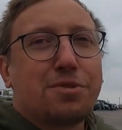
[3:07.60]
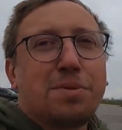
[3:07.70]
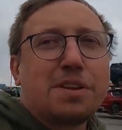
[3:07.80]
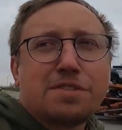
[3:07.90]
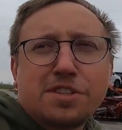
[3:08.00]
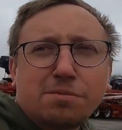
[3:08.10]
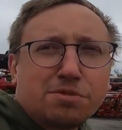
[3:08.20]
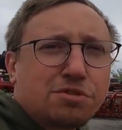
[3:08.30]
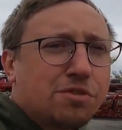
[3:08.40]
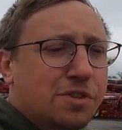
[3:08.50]
с меня
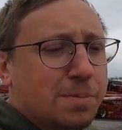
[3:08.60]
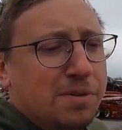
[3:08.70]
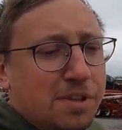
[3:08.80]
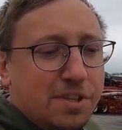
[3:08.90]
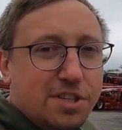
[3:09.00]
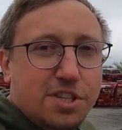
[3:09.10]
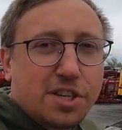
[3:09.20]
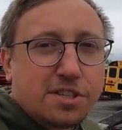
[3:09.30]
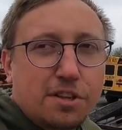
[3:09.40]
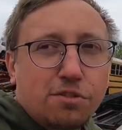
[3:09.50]
снимут всего две с половиной тысячи,
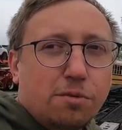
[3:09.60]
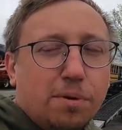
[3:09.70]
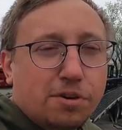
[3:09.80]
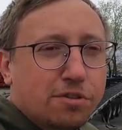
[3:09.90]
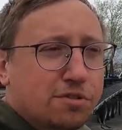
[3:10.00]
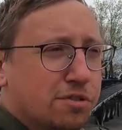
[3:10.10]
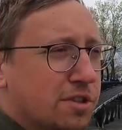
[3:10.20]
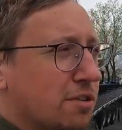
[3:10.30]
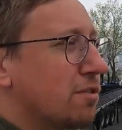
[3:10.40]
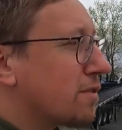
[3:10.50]
а остальное покроет все
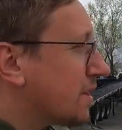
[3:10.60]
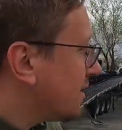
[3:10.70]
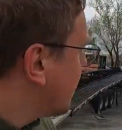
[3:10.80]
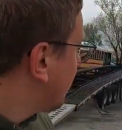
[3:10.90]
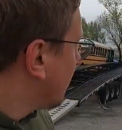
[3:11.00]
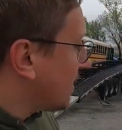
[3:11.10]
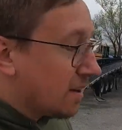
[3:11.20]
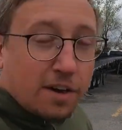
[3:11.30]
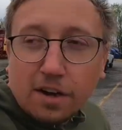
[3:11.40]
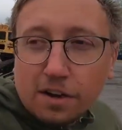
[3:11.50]
страховкой.
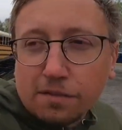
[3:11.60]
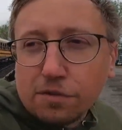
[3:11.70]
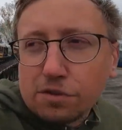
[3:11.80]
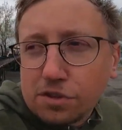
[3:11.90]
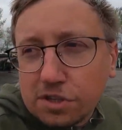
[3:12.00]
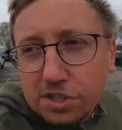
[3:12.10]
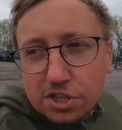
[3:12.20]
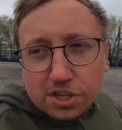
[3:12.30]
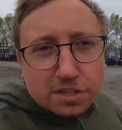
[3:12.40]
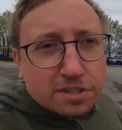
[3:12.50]
Вот.
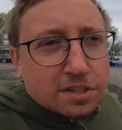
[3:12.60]
Сейчас